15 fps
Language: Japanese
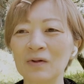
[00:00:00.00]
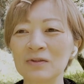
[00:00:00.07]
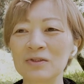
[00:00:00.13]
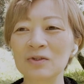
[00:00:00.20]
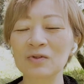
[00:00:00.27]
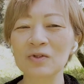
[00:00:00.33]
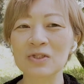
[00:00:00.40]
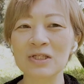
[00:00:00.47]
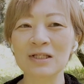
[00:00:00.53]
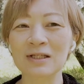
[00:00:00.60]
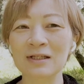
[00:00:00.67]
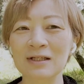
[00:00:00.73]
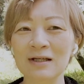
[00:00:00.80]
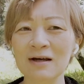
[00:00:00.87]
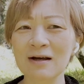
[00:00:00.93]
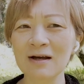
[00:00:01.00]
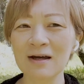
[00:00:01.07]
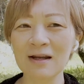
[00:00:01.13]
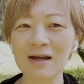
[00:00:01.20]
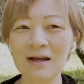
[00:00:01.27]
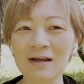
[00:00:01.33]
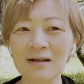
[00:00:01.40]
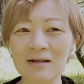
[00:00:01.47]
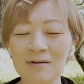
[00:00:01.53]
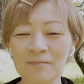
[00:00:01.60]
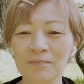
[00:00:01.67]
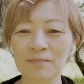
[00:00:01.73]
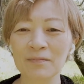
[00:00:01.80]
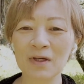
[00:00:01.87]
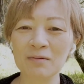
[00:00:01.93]
ちょっと実家から、
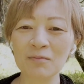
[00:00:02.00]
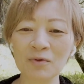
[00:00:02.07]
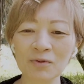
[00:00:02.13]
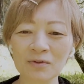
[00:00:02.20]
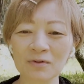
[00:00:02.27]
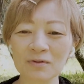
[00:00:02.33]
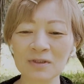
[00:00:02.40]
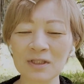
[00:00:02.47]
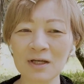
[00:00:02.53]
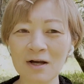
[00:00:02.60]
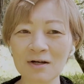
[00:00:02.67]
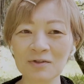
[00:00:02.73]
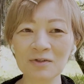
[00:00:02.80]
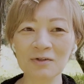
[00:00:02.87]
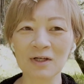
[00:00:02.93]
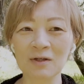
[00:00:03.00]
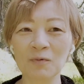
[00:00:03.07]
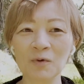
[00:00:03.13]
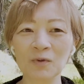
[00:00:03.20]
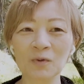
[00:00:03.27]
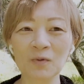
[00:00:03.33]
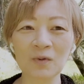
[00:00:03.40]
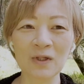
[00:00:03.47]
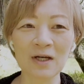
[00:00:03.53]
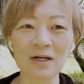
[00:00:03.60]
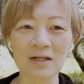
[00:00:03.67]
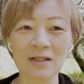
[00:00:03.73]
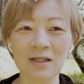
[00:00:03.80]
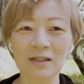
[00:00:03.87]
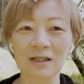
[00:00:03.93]
まあ、正確には妹の家か
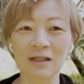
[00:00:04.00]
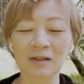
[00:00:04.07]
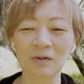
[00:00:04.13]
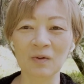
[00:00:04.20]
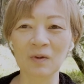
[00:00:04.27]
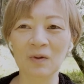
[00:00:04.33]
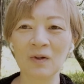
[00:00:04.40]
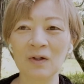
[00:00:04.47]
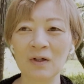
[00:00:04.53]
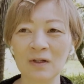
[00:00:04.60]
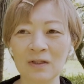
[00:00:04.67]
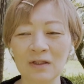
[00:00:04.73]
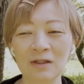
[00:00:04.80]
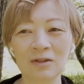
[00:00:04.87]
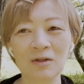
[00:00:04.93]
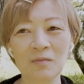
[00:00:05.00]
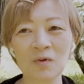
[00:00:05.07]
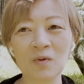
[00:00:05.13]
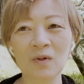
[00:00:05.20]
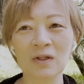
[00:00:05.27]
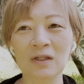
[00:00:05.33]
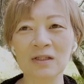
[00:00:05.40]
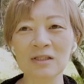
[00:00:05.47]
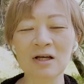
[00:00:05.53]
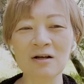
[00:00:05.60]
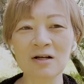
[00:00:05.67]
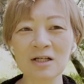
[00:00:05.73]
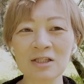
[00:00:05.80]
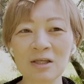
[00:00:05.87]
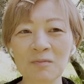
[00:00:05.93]
らなんだけどやってみようかな、参
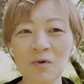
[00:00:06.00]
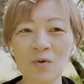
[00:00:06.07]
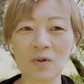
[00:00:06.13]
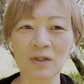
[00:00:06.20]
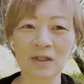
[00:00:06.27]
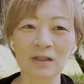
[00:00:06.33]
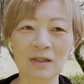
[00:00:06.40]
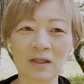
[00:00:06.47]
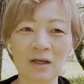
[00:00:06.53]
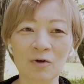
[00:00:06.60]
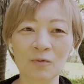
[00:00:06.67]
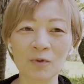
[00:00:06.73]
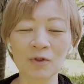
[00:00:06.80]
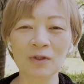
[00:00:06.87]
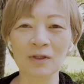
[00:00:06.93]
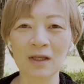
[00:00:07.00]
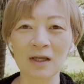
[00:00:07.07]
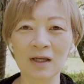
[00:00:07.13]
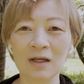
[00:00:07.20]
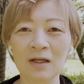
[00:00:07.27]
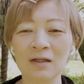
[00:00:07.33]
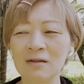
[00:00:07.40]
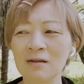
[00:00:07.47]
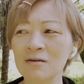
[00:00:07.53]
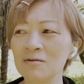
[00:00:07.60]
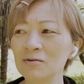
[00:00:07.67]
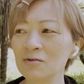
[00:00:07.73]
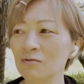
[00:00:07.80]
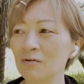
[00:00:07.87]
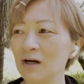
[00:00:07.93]
加してみようかなって思って、ってい
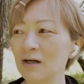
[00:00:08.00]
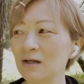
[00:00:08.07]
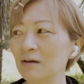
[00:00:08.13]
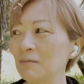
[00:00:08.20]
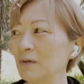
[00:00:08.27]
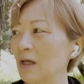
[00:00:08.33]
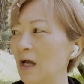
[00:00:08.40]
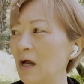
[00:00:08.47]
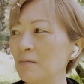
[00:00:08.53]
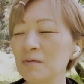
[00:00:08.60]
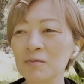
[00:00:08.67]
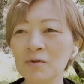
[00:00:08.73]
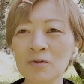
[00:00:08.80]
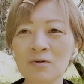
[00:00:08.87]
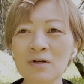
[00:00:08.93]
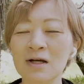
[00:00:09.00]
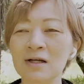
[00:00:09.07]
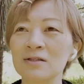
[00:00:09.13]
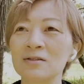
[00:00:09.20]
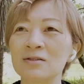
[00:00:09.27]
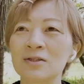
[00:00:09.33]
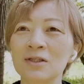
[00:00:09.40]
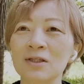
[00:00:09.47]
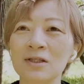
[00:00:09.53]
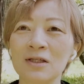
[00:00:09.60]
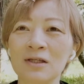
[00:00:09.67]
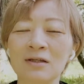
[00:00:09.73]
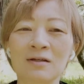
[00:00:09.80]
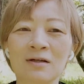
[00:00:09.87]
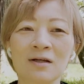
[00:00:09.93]
うのはやっぱね編み物会月
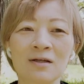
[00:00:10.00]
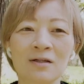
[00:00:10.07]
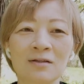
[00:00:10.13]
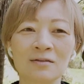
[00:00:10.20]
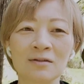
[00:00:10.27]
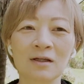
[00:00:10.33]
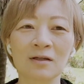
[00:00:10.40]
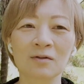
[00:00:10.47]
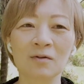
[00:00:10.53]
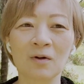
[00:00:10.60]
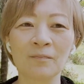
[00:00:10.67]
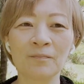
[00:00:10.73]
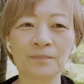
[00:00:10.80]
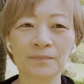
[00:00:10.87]
に1回やるんだけど、